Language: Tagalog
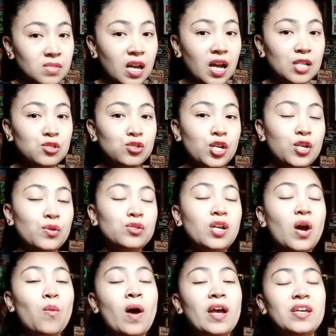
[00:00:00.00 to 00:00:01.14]
ano na 'yon,
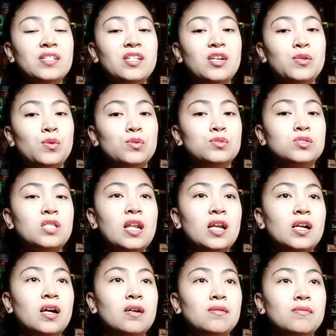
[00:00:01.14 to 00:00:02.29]
gawain na 'yon,
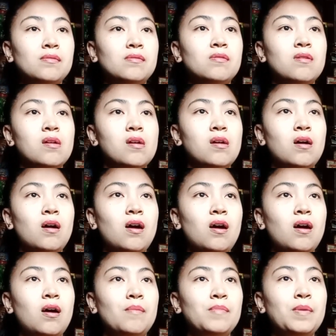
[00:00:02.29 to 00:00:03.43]
talagang
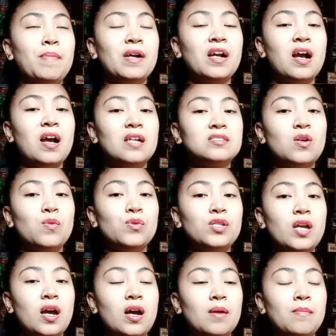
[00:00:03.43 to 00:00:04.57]
uh, may pagkakataon
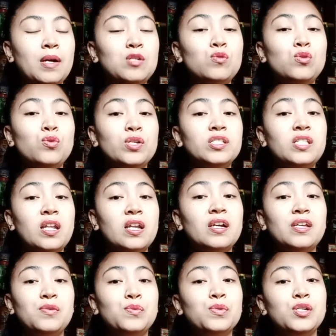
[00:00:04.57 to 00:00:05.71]
na malulugi
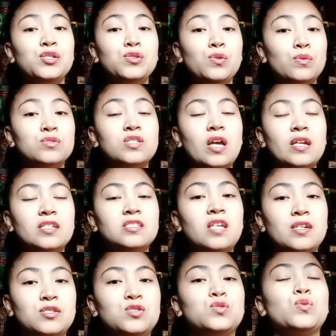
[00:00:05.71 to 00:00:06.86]
talaga yung inyong
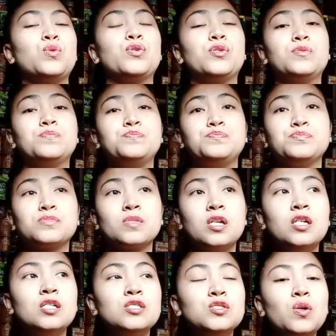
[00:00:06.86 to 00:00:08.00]
sari-sari store.
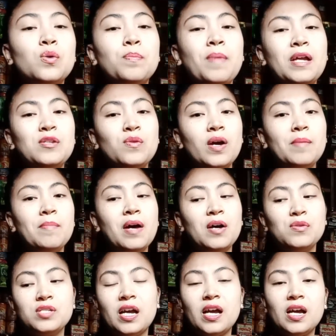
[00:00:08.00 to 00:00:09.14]
So, paano nga ba
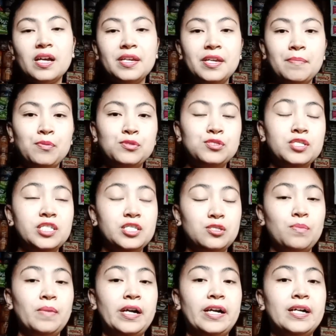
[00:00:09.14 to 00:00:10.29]
ako nakakaipon
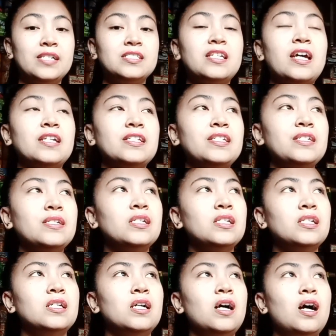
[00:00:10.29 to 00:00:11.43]
dito mga kasari?
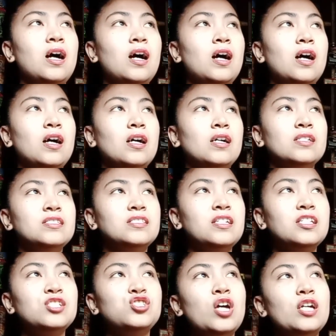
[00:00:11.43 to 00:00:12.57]
uh, isa
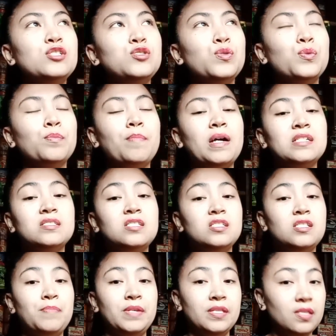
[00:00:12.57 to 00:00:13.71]
na dyan yung
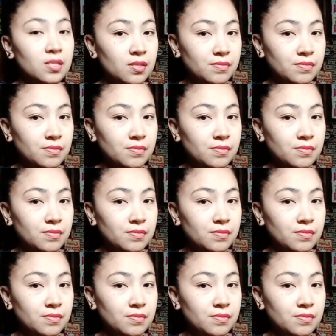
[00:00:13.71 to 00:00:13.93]
pagtitipid.